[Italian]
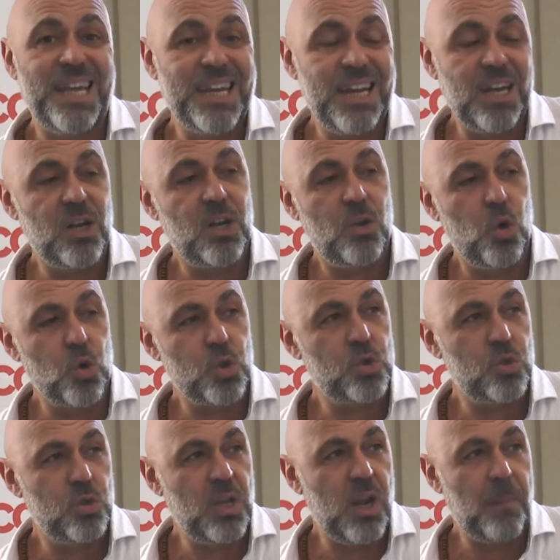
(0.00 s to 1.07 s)
nel
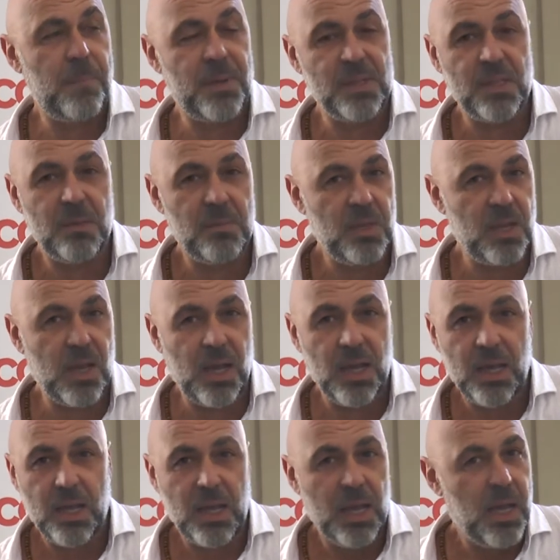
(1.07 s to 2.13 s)
corso della pandemia
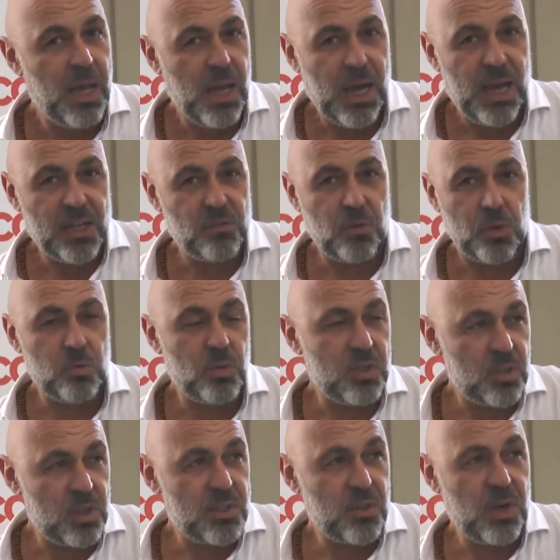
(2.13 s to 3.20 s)
ha svolto
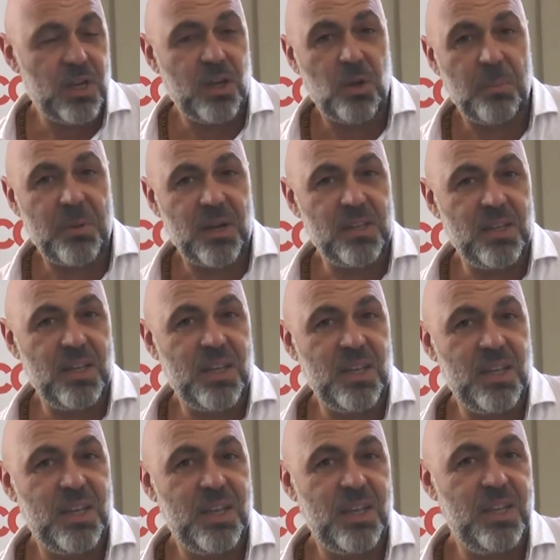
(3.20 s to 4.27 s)
un'eccezionale opera
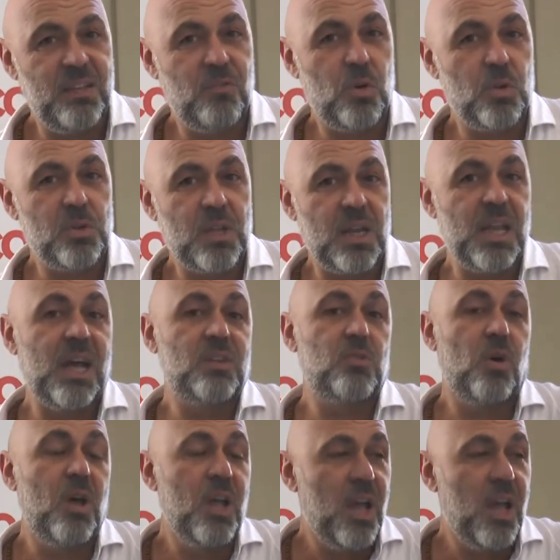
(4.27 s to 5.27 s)
di, di, volontariato.